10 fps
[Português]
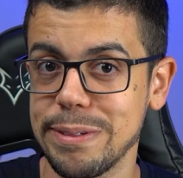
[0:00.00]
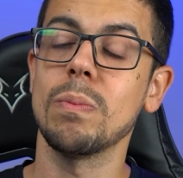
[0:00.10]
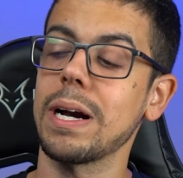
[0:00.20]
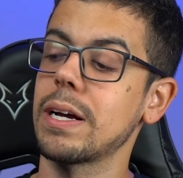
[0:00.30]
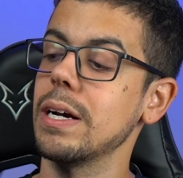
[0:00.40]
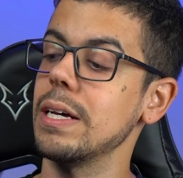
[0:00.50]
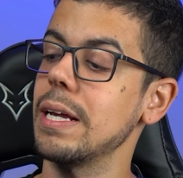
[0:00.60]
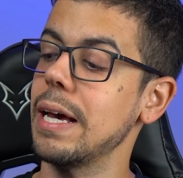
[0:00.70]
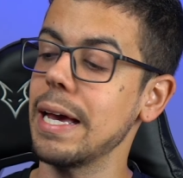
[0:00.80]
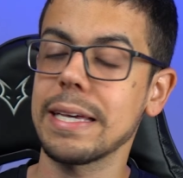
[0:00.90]
E o
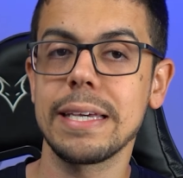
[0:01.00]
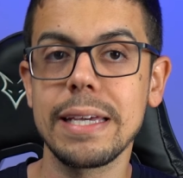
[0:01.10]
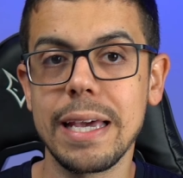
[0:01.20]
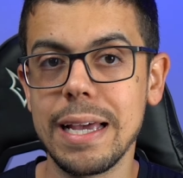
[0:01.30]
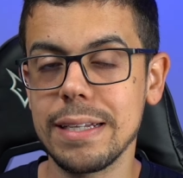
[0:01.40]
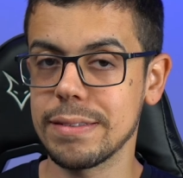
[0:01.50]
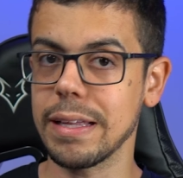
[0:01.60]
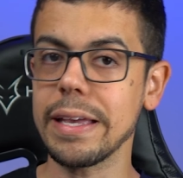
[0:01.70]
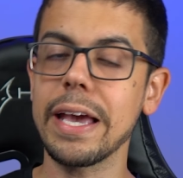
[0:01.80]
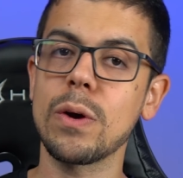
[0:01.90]
bacana é que ele
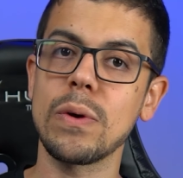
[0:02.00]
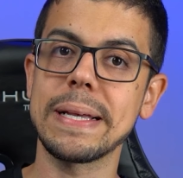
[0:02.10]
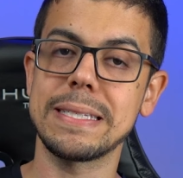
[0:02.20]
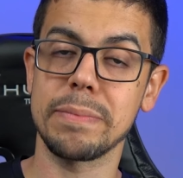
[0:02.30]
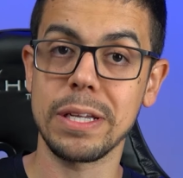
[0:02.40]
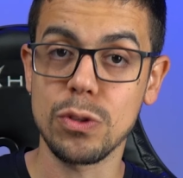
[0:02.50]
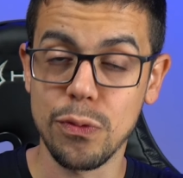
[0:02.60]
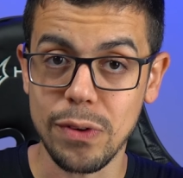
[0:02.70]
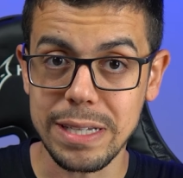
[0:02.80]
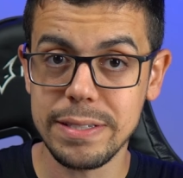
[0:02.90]
tem reconhecimento
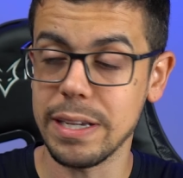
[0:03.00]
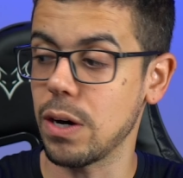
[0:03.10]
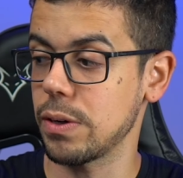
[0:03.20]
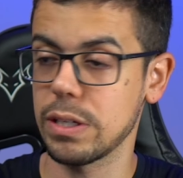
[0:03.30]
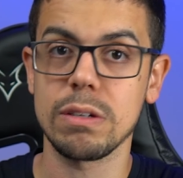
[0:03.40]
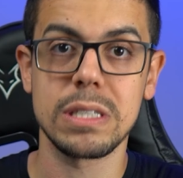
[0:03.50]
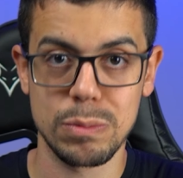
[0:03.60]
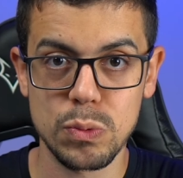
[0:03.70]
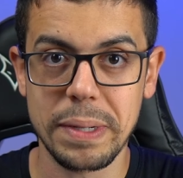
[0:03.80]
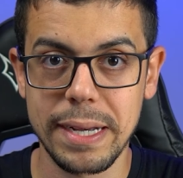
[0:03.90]
facial, que nós
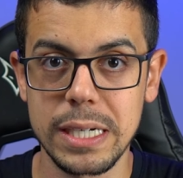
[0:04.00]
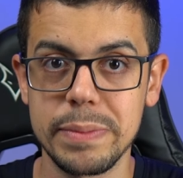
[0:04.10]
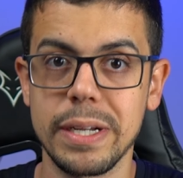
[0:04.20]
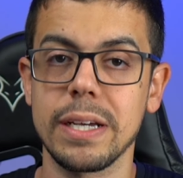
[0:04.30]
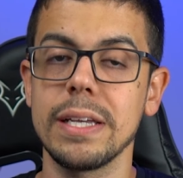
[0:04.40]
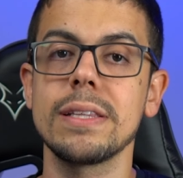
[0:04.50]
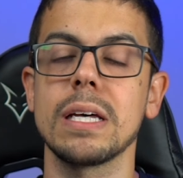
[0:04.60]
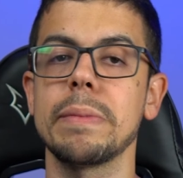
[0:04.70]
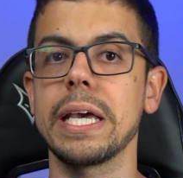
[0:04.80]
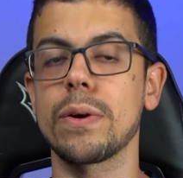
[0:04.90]
temos uma câmera, e
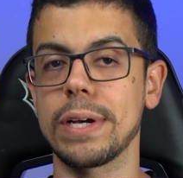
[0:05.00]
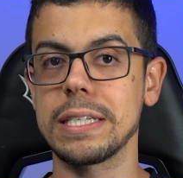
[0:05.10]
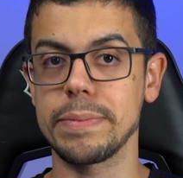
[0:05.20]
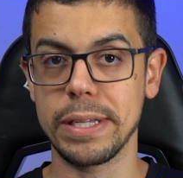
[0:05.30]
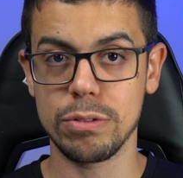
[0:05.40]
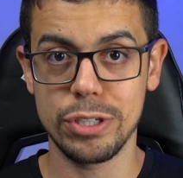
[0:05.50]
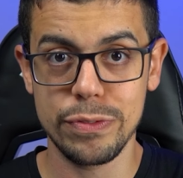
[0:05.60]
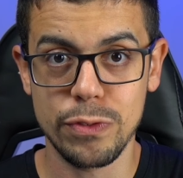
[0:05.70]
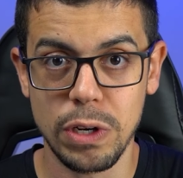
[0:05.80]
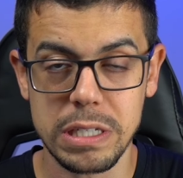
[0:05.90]
também reconhecimento de
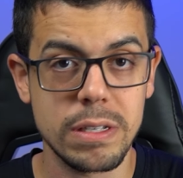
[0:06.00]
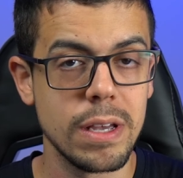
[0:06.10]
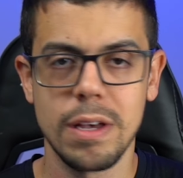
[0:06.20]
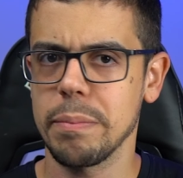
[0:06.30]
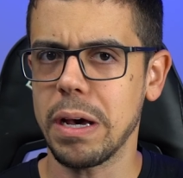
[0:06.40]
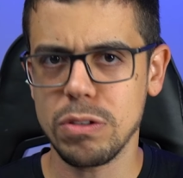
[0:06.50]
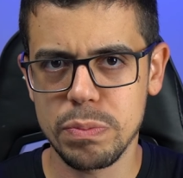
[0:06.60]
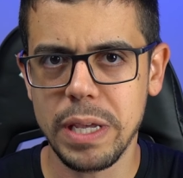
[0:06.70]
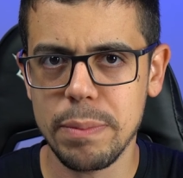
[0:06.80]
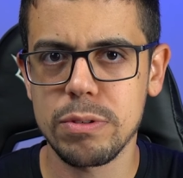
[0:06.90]
voz para os
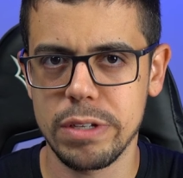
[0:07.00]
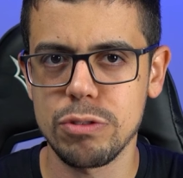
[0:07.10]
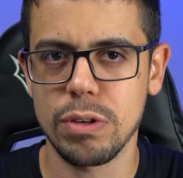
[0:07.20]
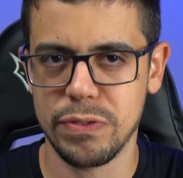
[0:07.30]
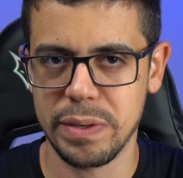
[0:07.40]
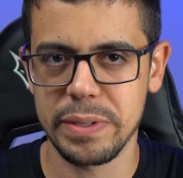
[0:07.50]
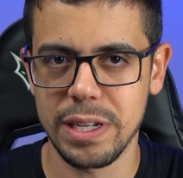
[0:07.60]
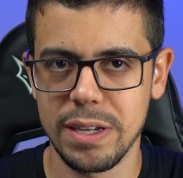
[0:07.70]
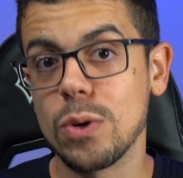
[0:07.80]
membros da sua família.